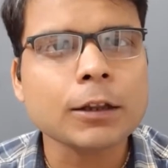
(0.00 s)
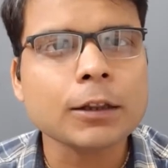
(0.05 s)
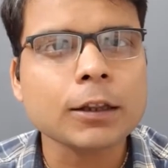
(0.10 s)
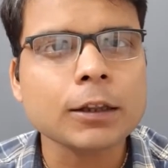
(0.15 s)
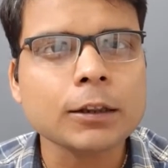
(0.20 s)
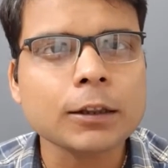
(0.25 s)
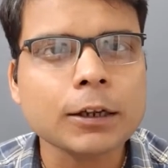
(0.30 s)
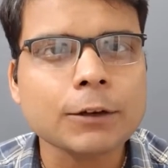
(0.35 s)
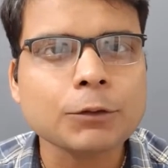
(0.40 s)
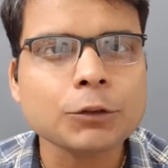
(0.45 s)
के
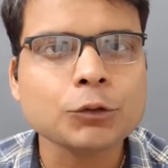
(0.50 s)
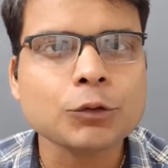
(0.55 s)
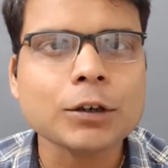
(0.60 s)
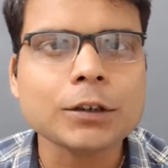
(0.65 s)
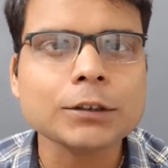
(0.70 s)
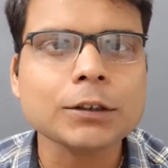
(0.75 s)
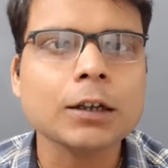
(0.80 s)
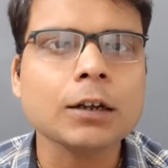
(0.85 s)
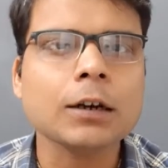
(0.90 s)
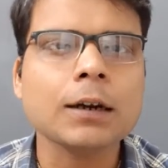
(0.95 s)
अंदर
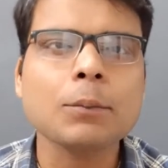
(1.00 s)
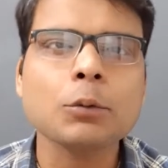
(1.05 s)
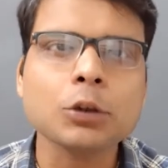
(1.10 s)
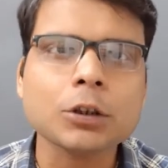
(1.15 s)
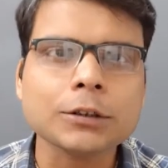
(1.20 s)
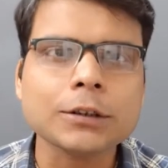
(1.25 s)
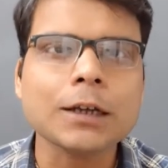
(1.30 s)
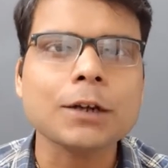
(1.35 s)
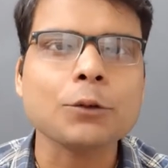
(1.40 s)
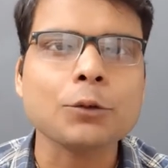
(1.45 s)
विश्वास करना
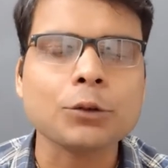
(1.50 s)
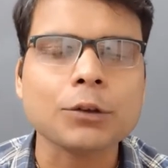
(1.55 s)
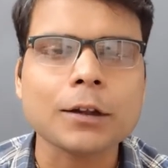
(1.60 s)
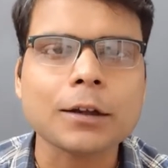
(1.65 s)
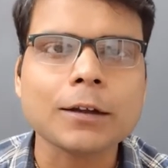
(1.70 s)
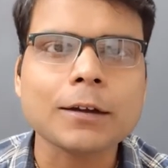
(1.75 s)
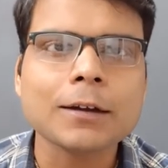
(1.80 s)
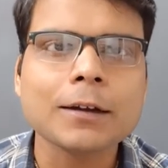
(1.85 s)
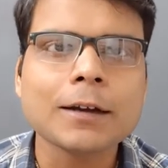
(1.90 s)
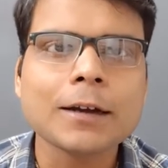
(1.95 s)
बहुत आसान
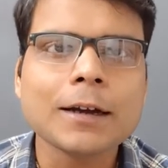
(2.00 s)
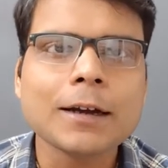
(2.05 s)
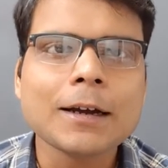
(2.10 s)
होता है